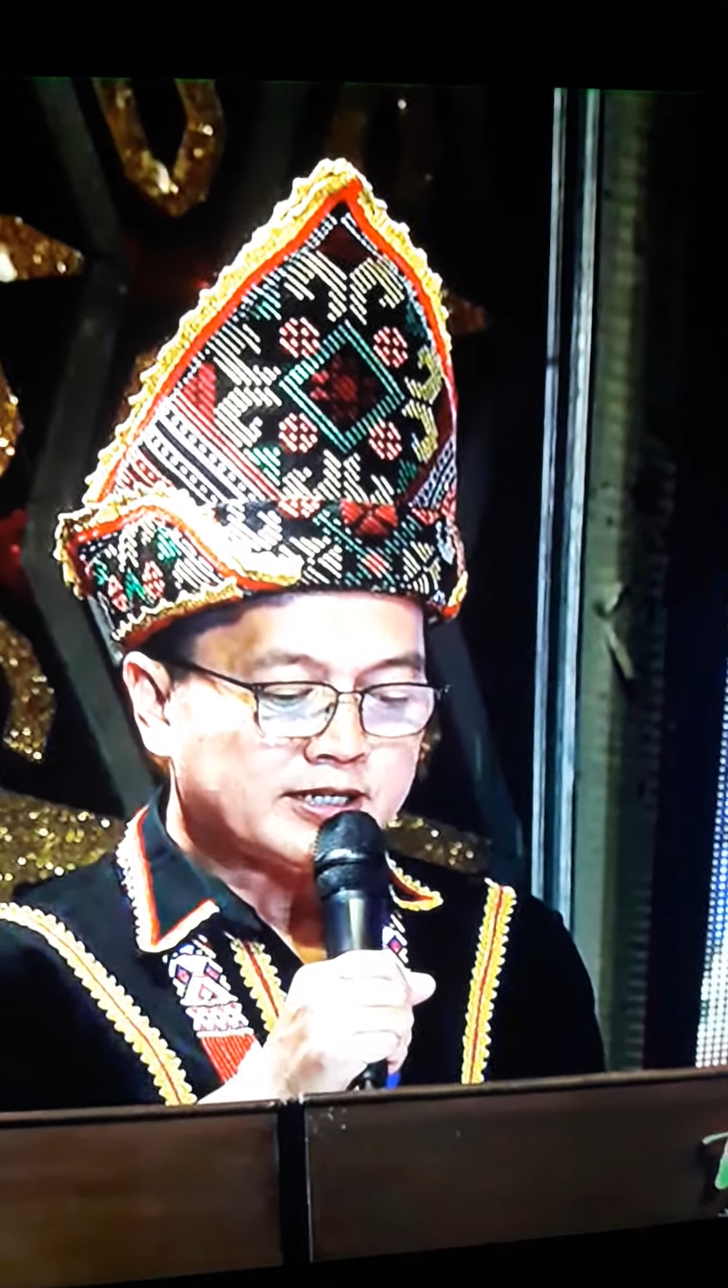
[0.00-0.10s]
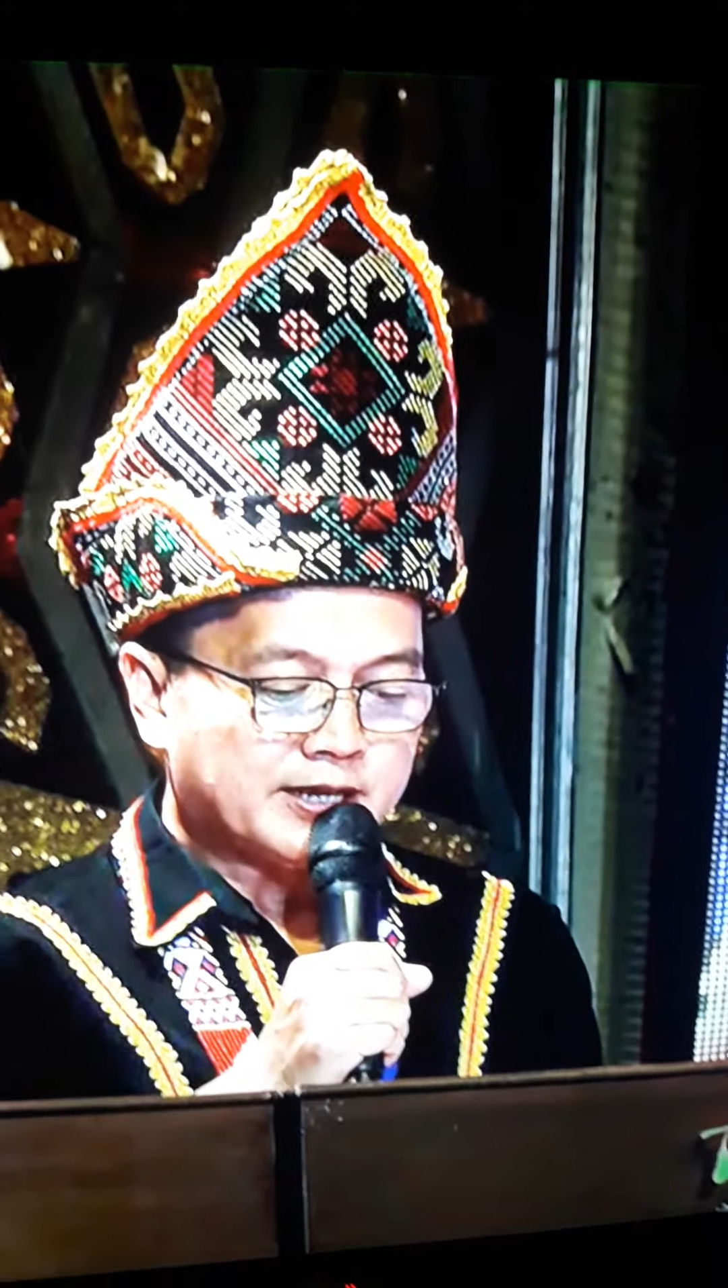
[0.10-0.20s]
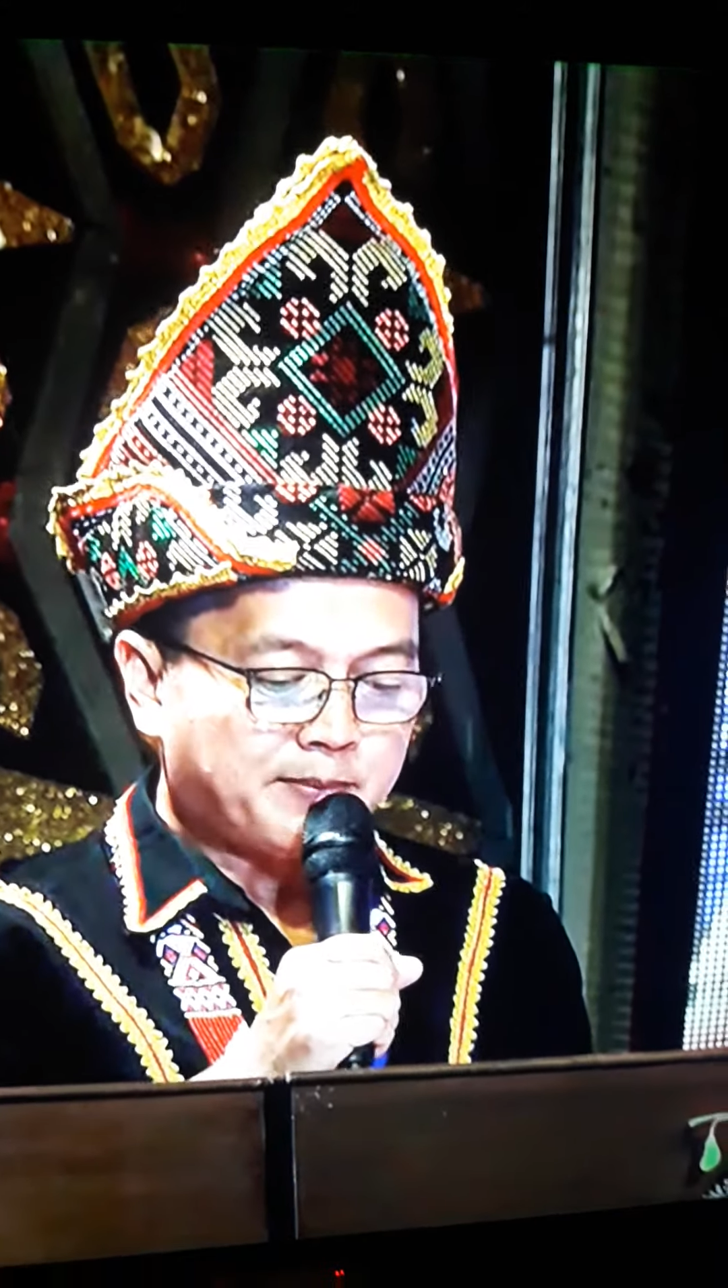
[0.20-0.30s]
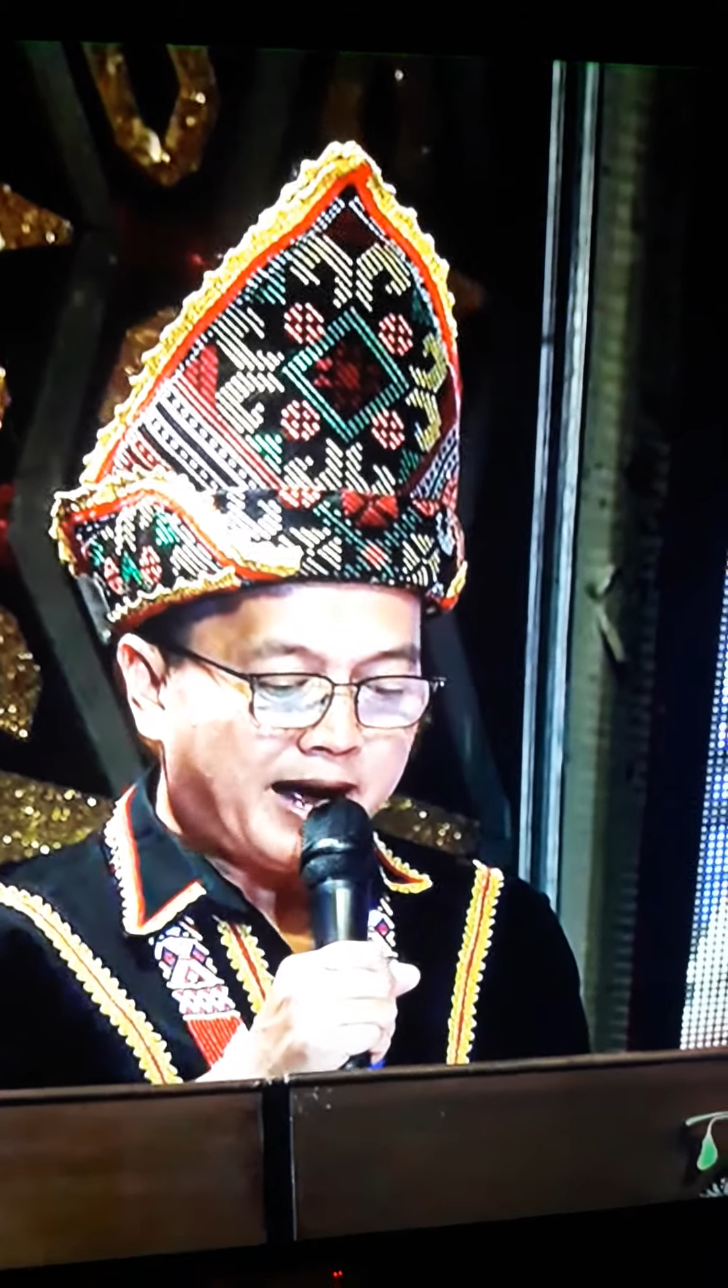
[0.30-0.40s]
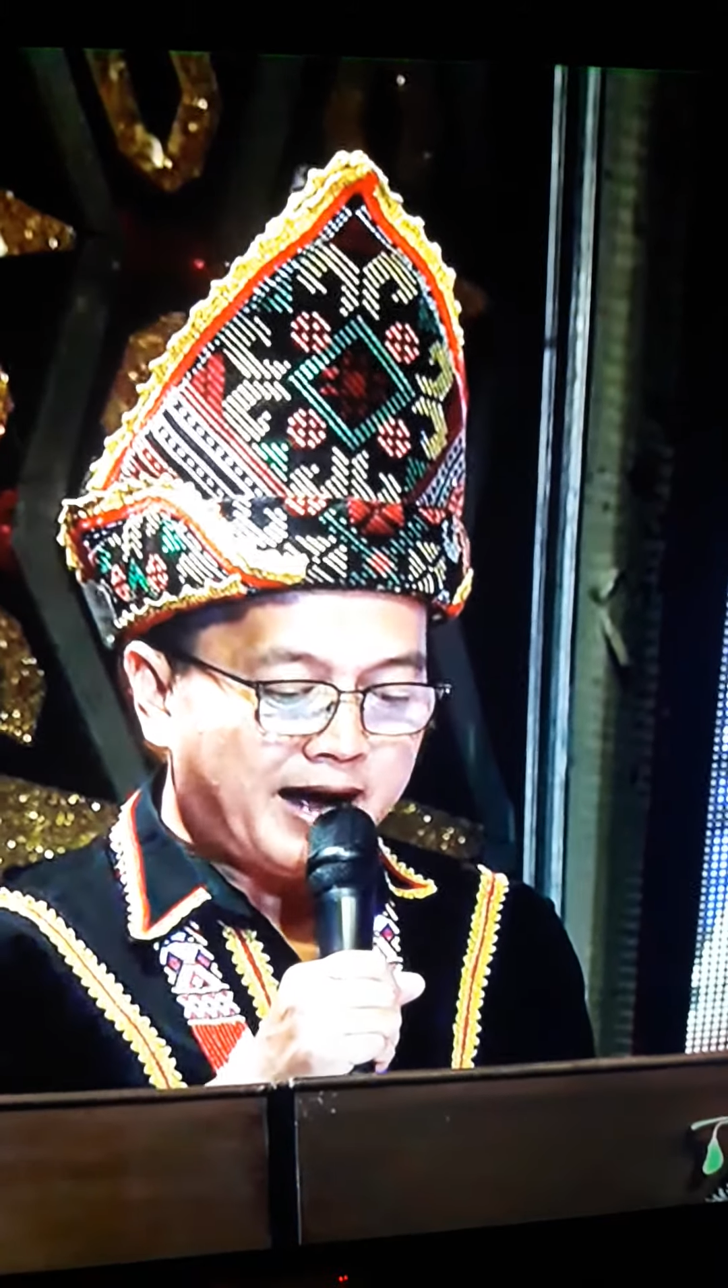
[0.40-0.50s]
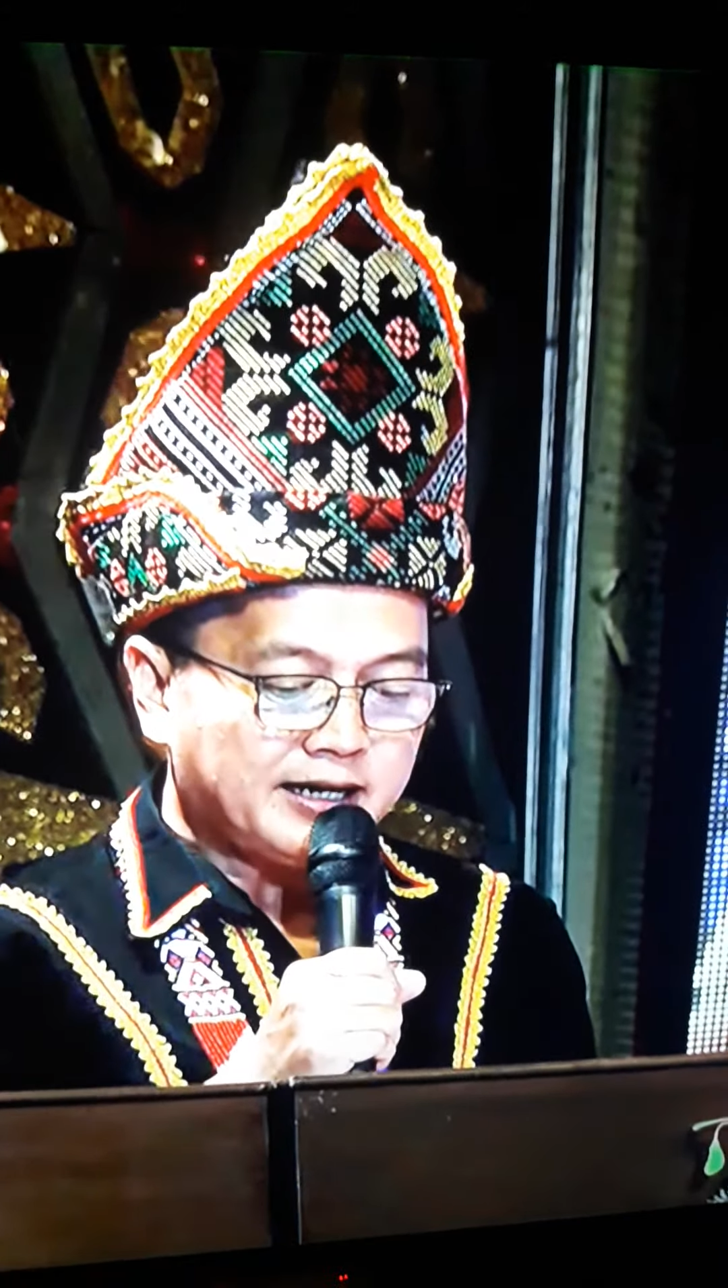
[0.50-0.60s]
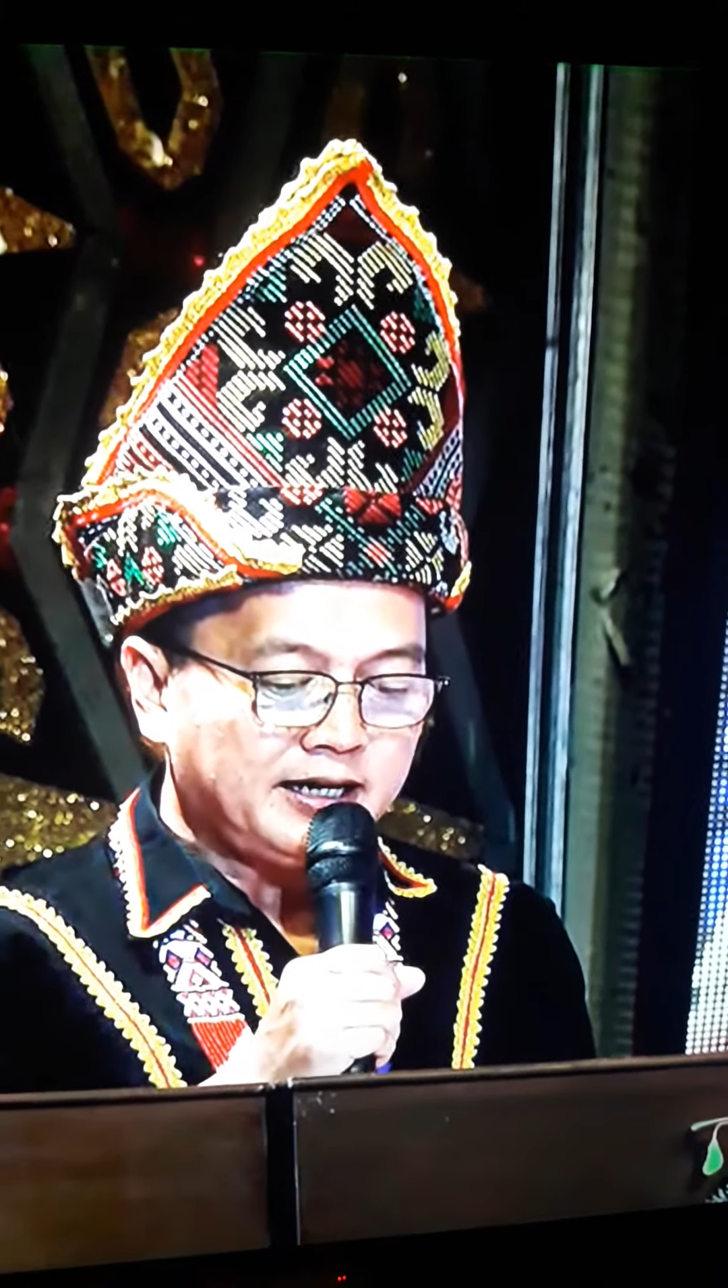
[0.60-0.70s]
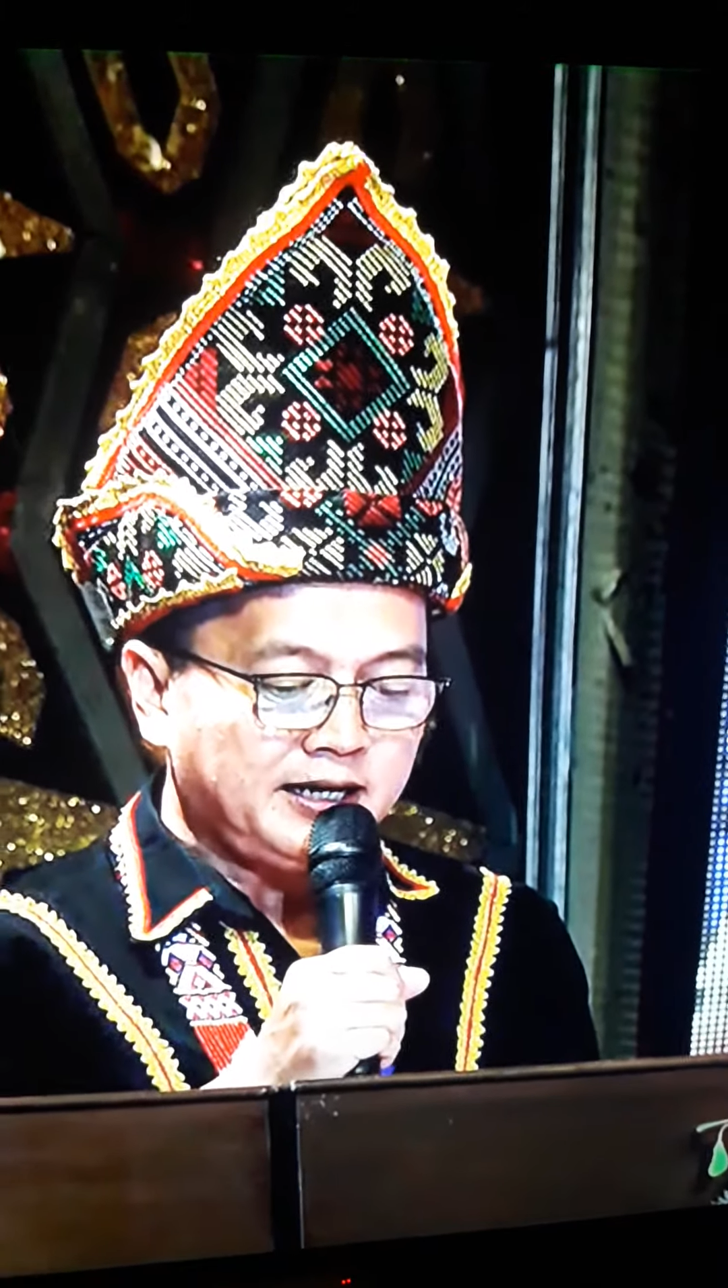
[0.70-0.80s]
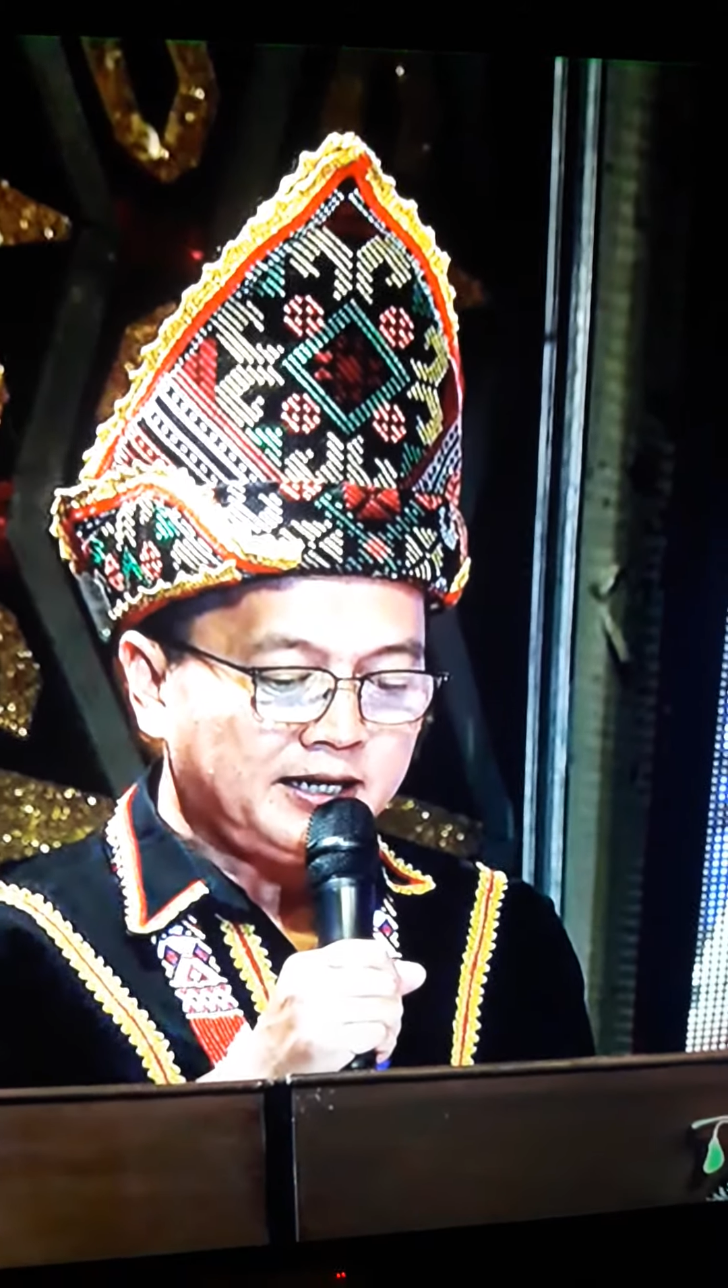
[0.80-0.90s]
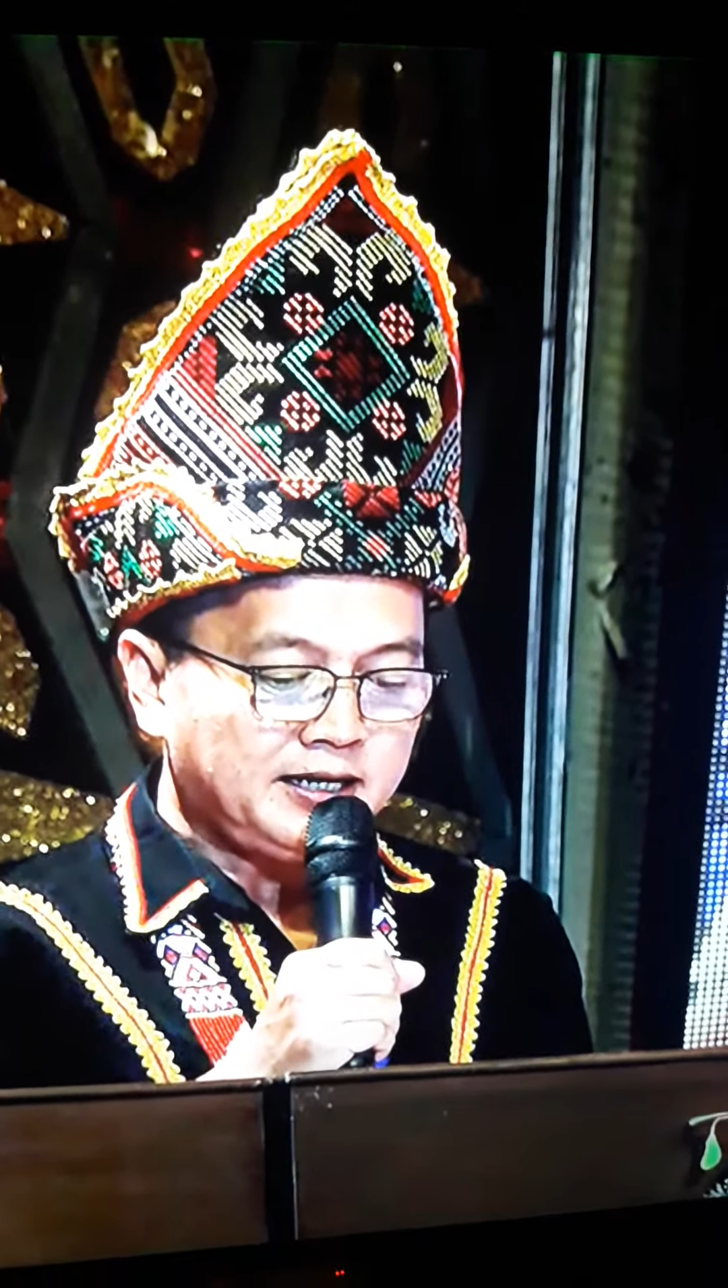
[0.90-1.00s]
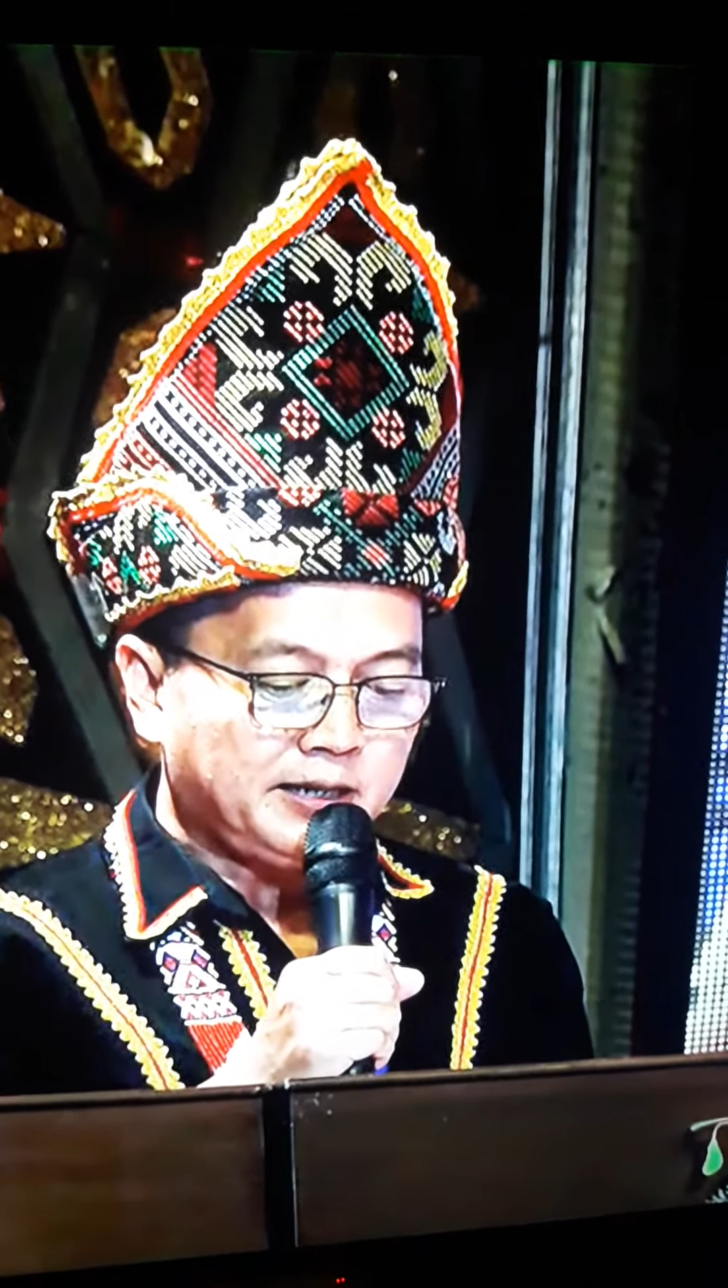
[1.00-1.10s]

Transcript: sa bagi